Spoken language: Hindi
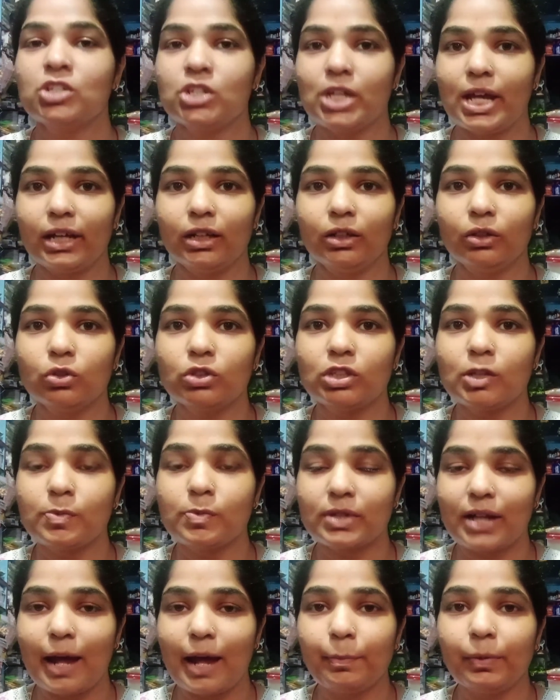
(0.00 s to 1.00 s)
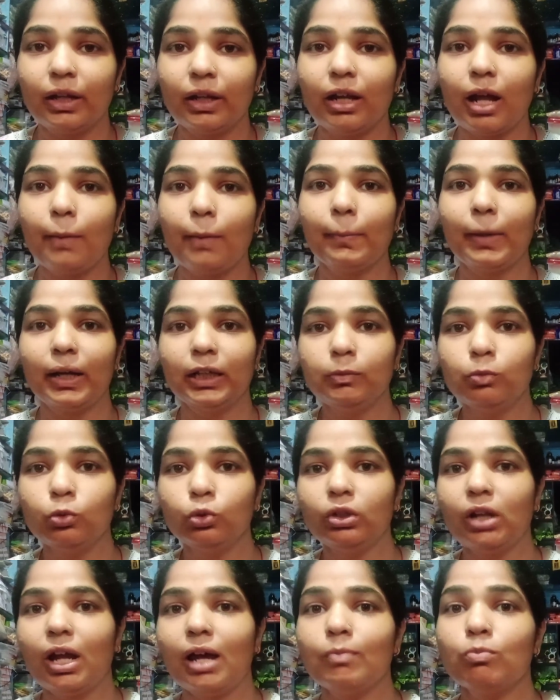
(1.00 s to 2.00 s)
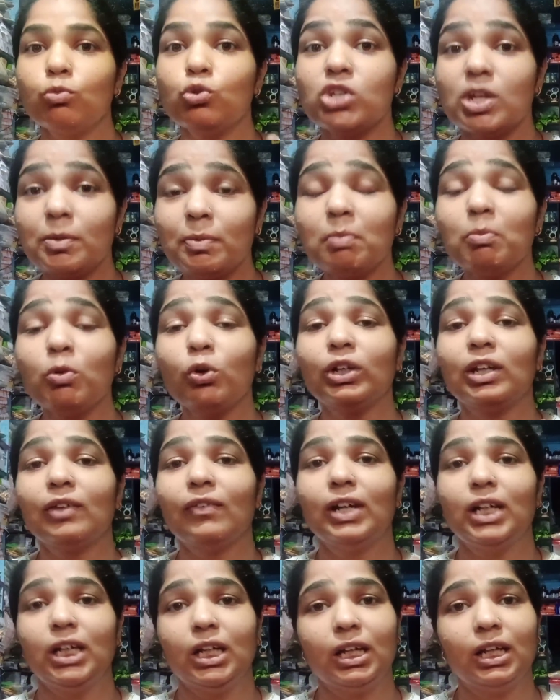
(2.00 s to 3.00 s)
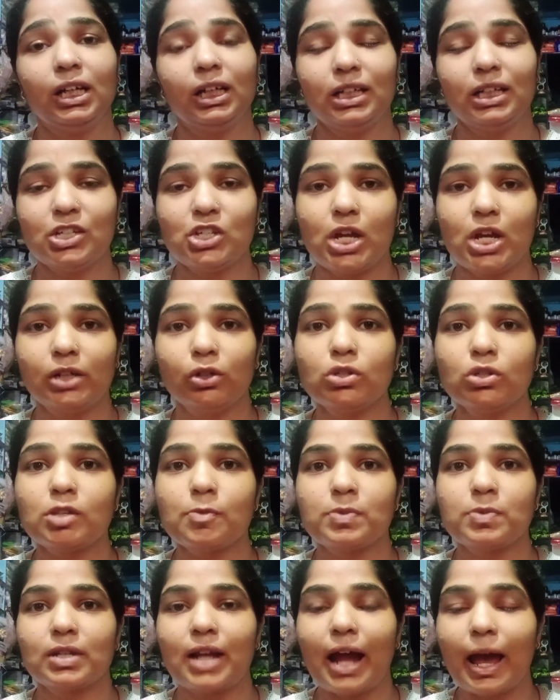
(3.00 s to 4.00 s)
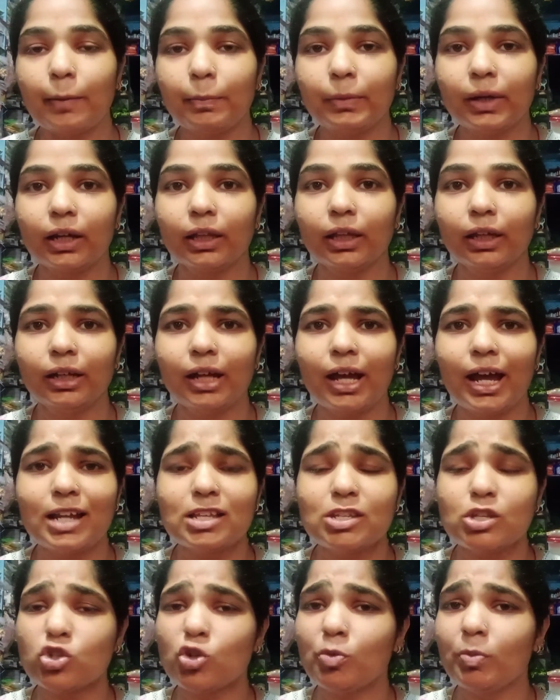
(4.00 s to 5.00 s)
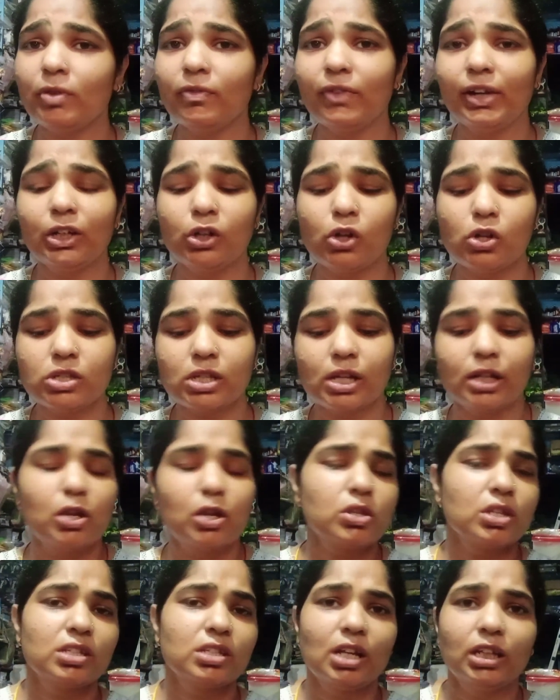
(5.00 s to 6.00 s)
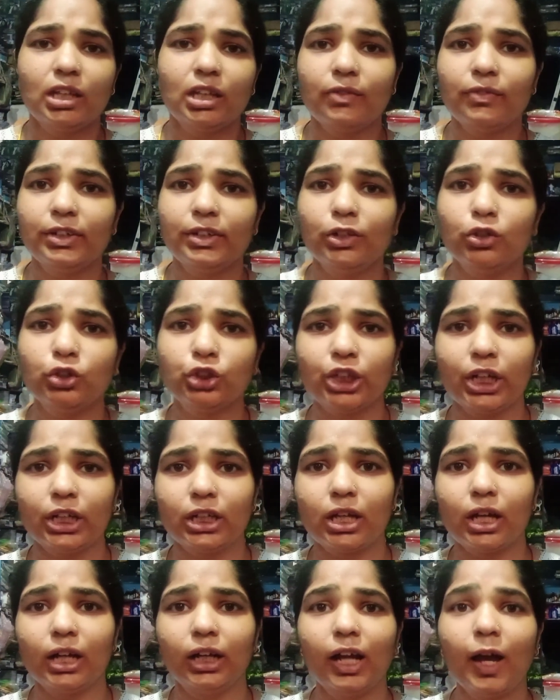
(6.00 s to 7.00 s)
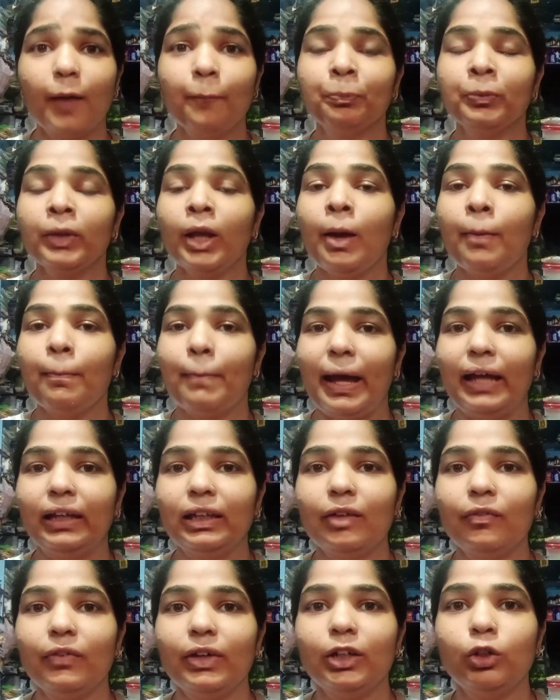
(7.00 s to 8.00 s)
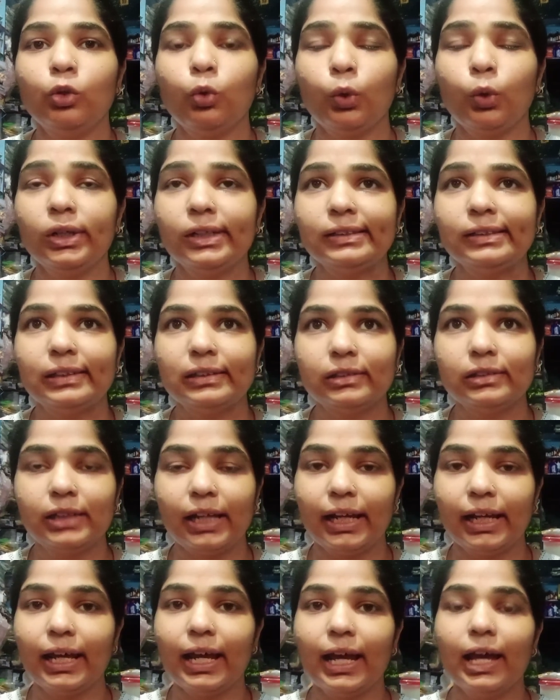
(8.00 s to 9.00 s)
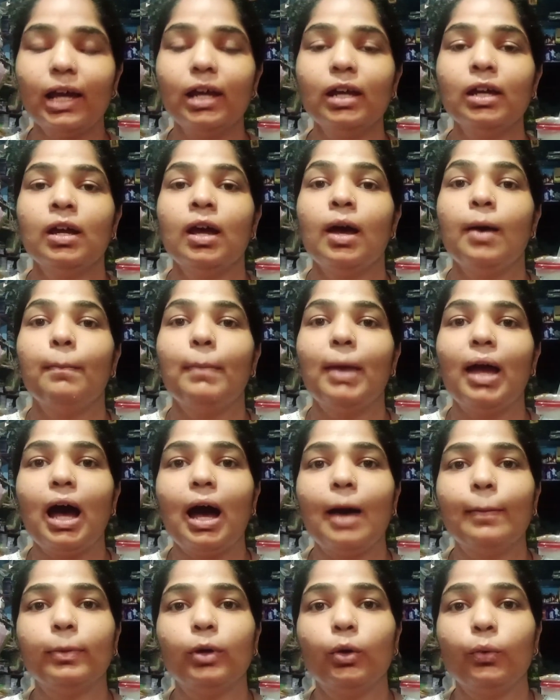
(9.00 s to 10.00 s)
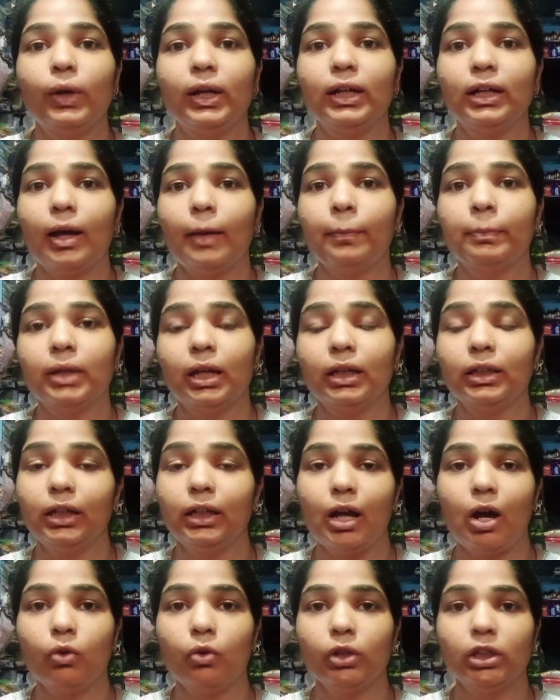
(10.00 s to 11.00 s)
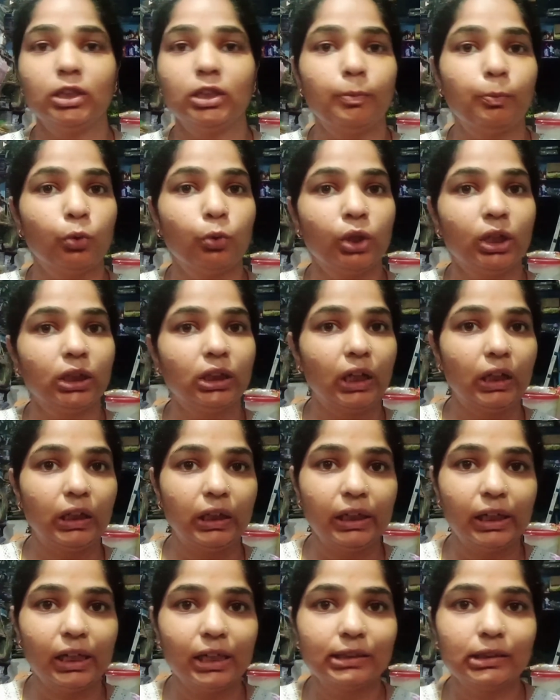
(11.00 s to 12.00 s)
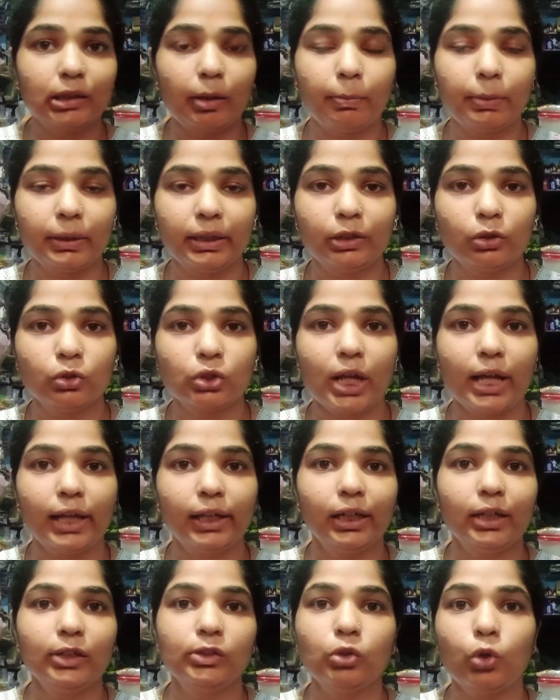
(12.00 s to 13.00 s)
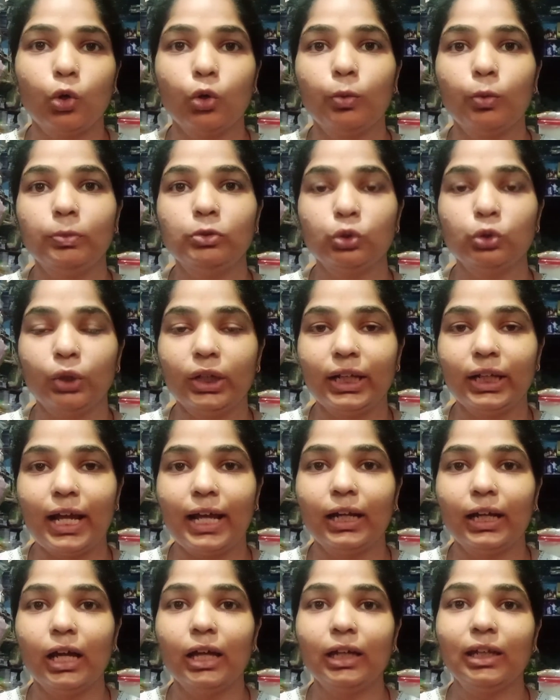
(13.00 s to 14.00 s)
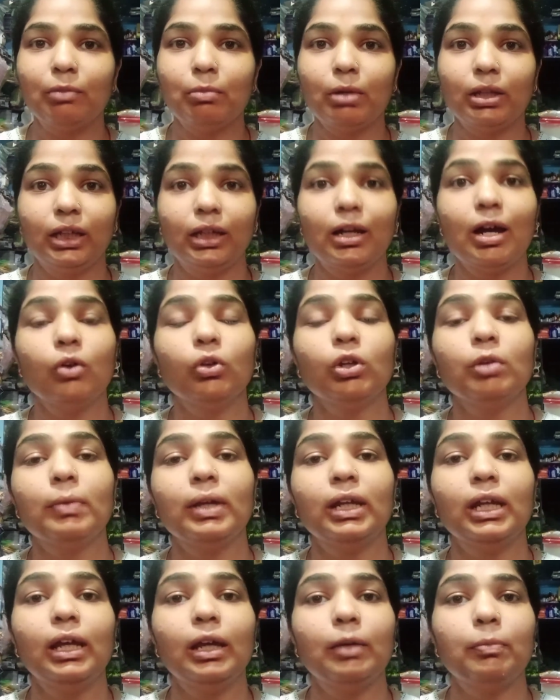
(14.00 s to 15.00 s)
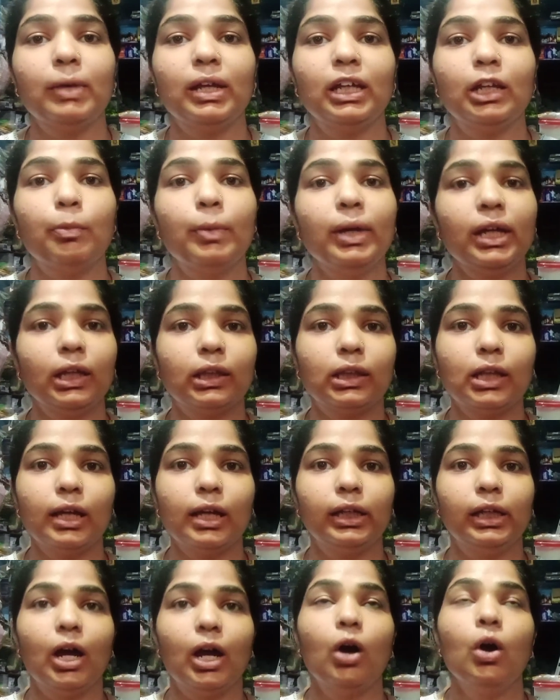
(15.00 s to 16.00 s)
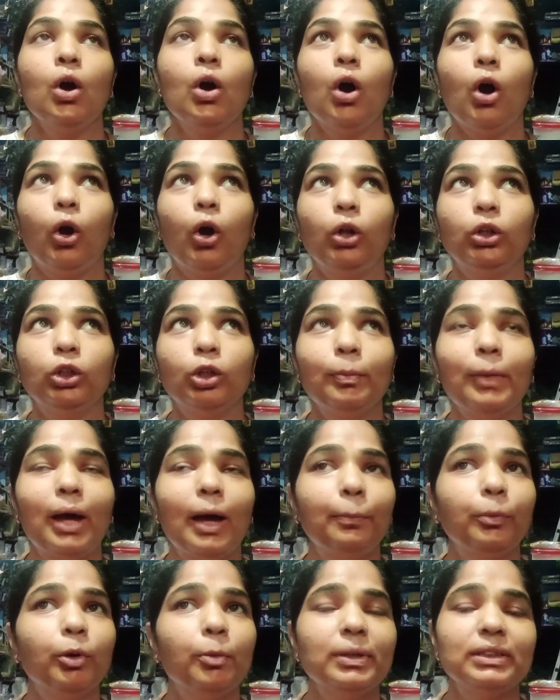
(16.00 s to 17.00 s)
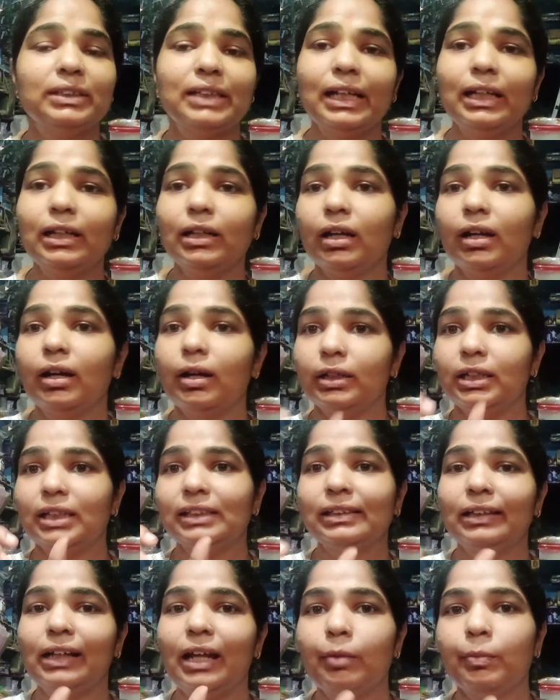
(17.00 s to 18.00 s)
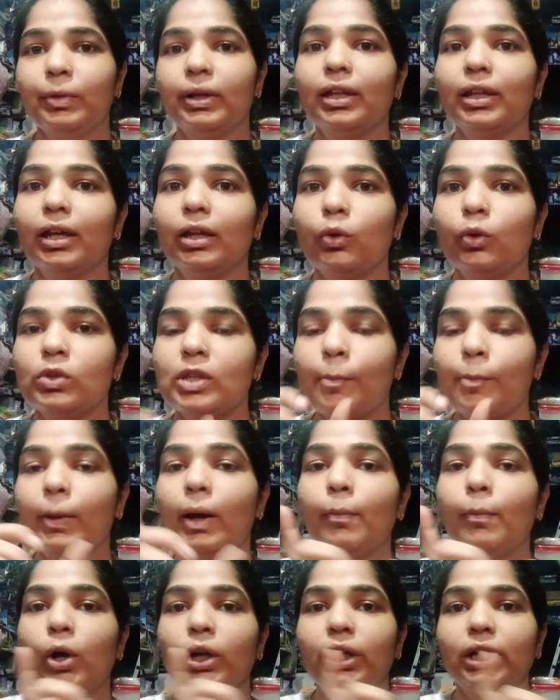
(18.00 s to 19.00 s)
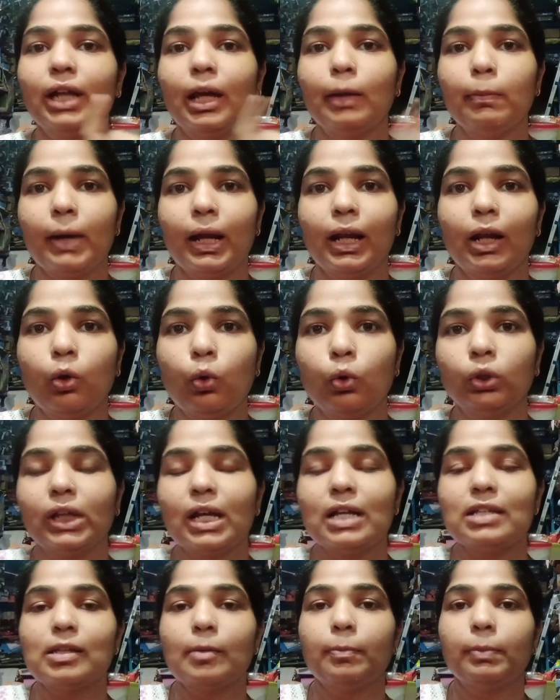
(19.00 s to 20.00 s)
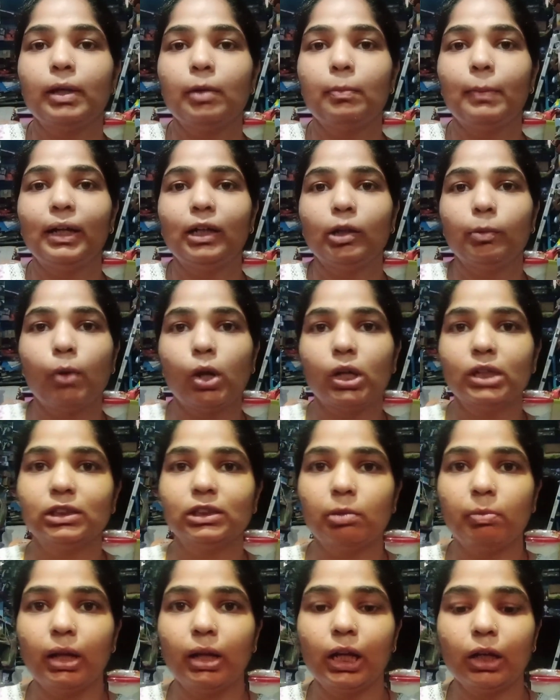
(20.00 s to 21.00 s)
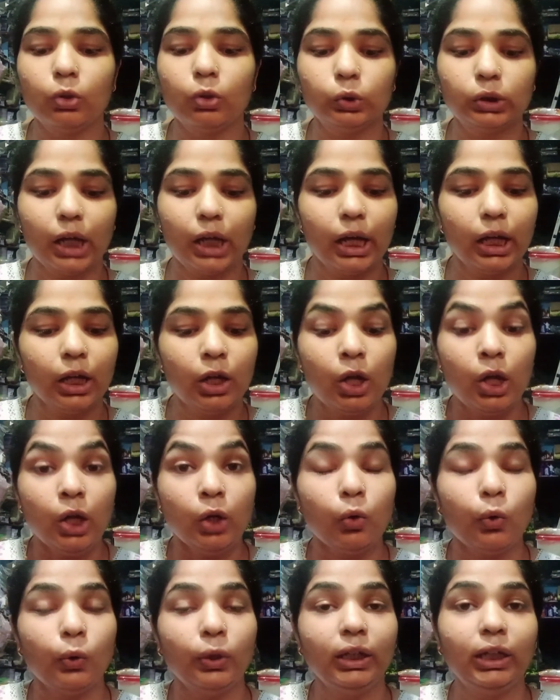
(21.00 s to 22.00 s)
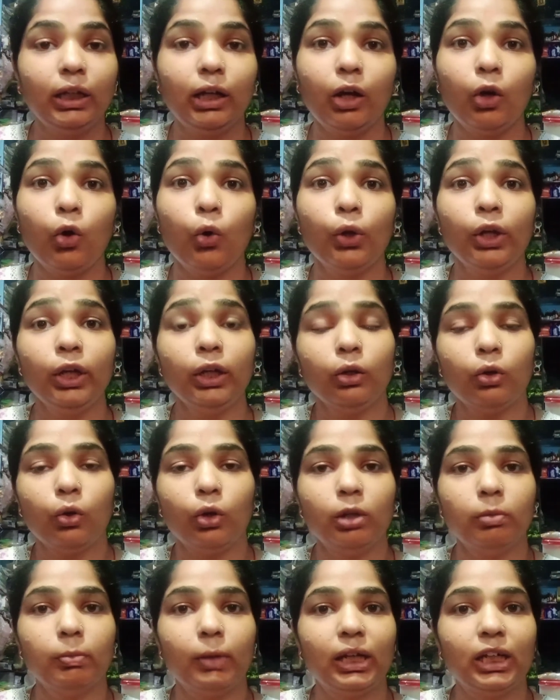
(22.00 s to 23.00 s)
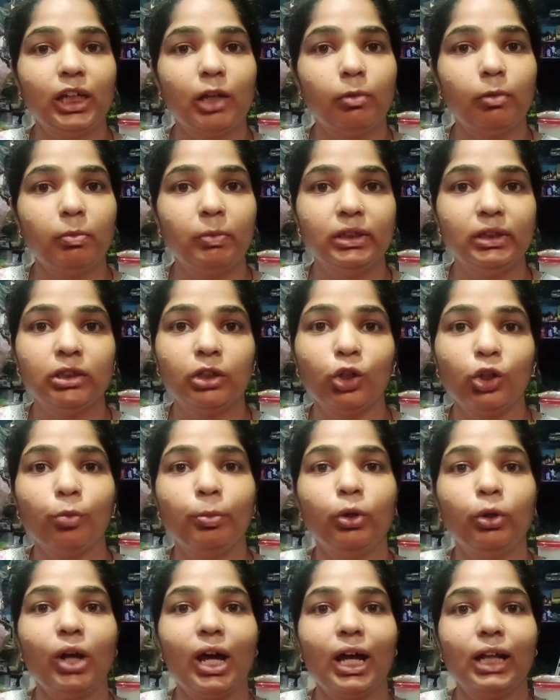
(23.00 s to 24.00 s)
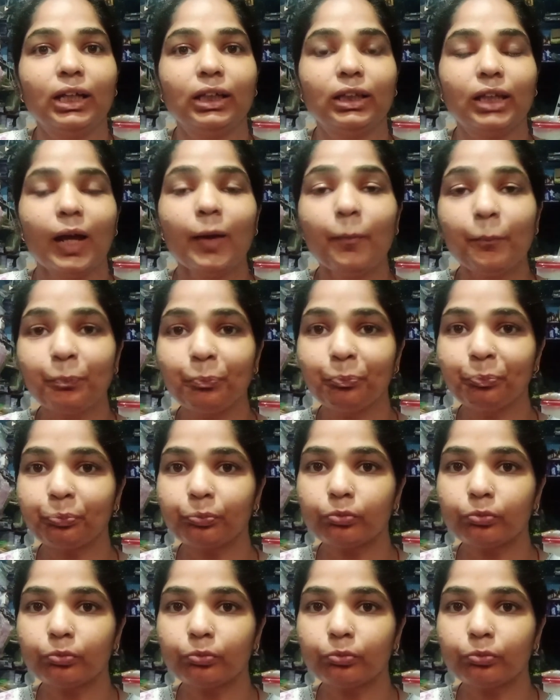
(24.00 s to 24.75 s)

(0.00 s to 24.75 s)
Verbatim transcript: चैनल को सब्सक्राइब करना मत भूलना मुझे भी मोटिवेट करने के लिए चैनल को सब्सक्राइब कर देना एंड जिसको भी वेट लॉस करना उसके साथ ये वीडियो शेयर करना बाय द वेट 26 डे है मैं आपको वेट अपना दिखाऊंगी जब पूरे 30 डेज कंप्लीट हो जाएंगे सो जुड़े रहना कि मैं दिखाऊंगी मैंने एक महीने में कितना किया ऑल तो मैं आपको बस एक डिस्क्लेमर दे रही हूँ सबका बॉडी टाइप अलग होता है सबकी मेटाबॉलिज्म अलग होता है कोई कोई कोई महीने में बीस किलो भी उड़ा देता है